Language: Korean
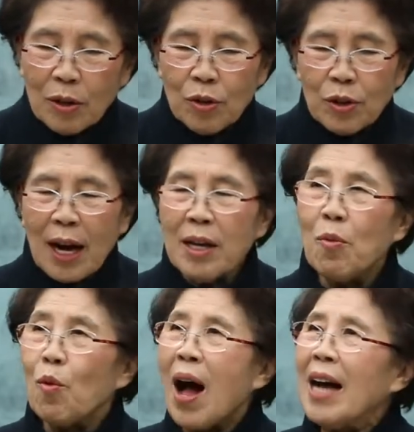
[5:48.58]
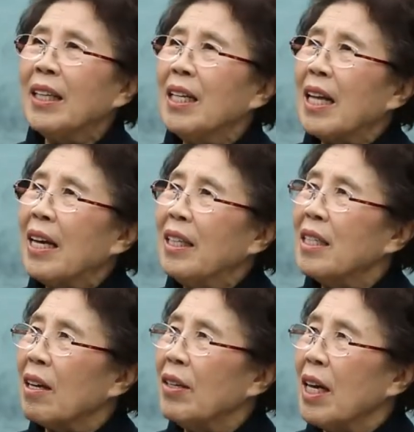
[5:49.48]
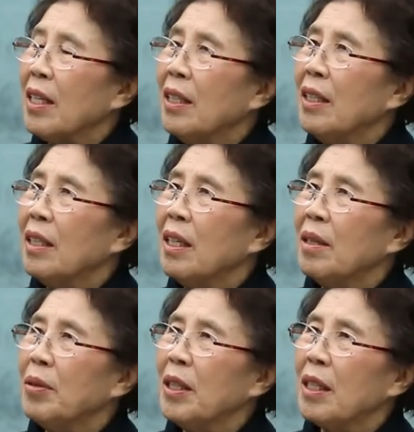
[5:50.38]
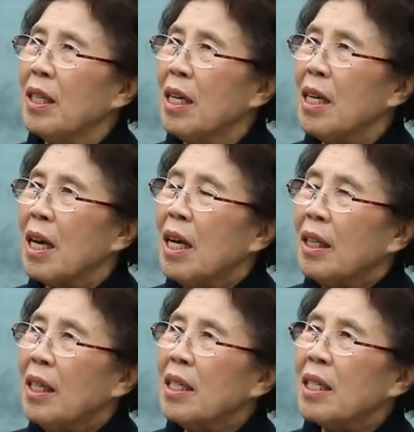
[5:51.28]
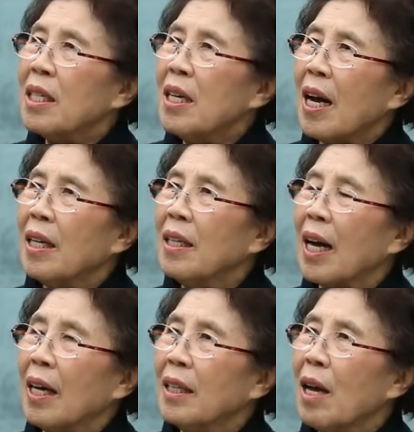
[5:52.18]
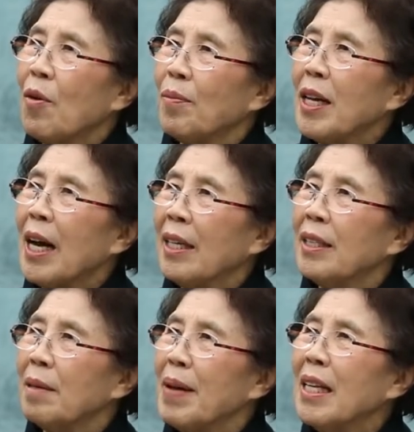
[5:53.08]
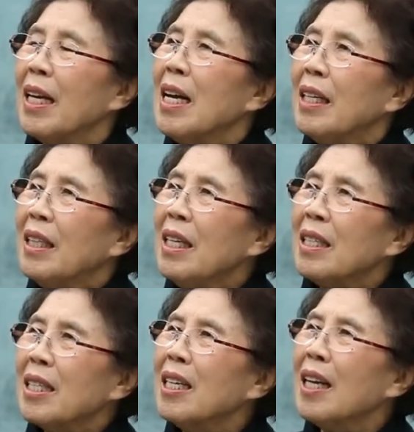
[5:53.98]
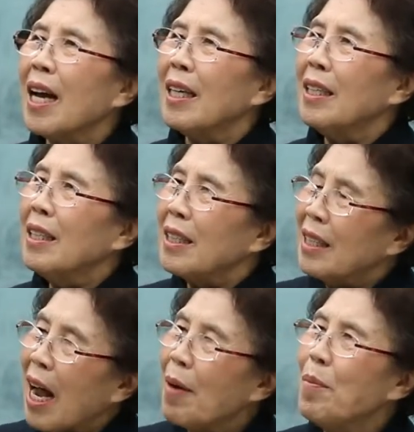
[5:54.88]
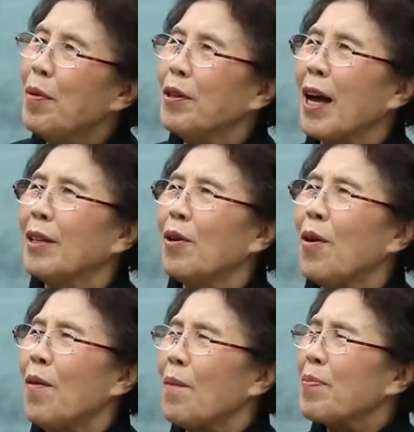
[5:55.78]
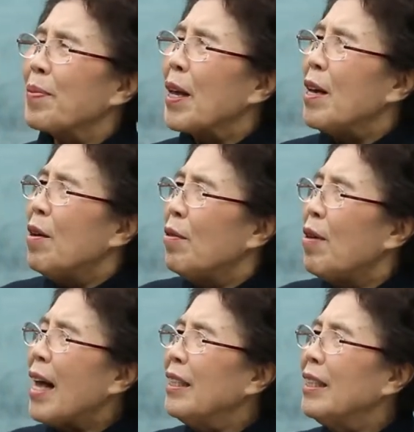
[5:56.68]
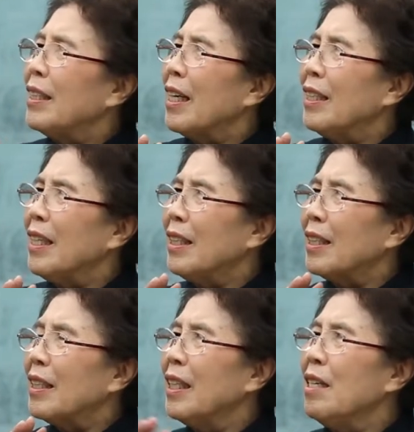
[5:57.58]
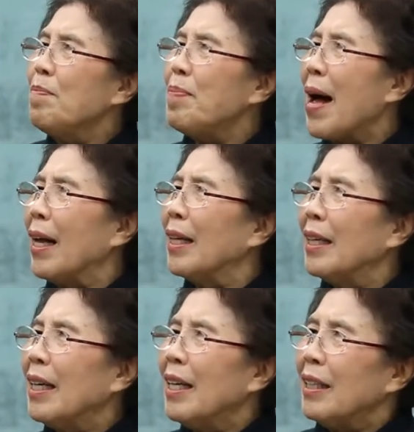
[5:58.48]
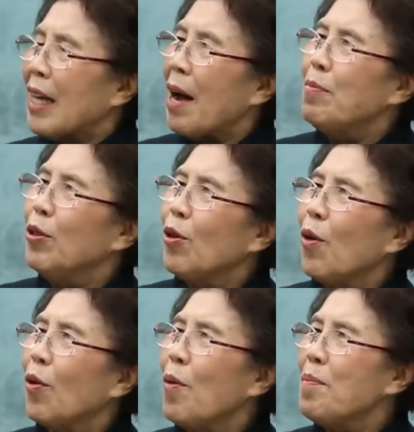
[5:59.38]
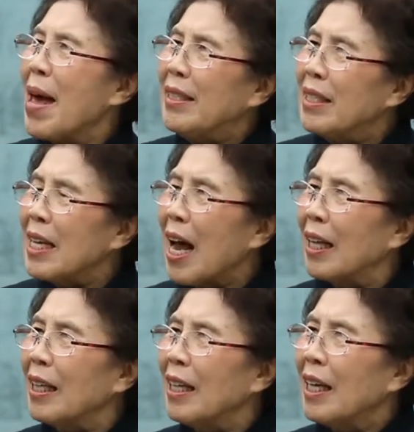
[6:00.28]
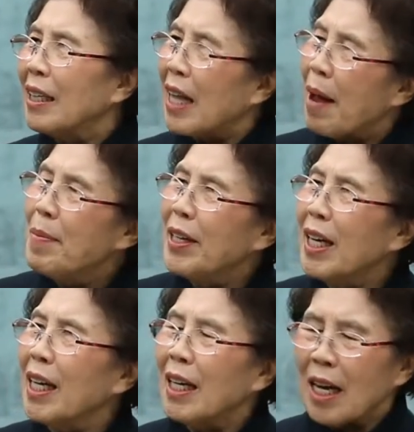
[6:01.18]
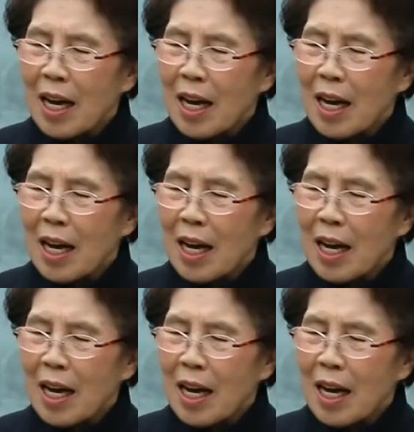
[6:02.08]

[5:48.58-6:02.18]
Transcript: 유다의 왕이 되기 전에는 여러분들이 이스라엘을 갔다 오면 알지만 이스라엘은 땅보다도 완전히 들판, 나무도 없고 맨산, 대머리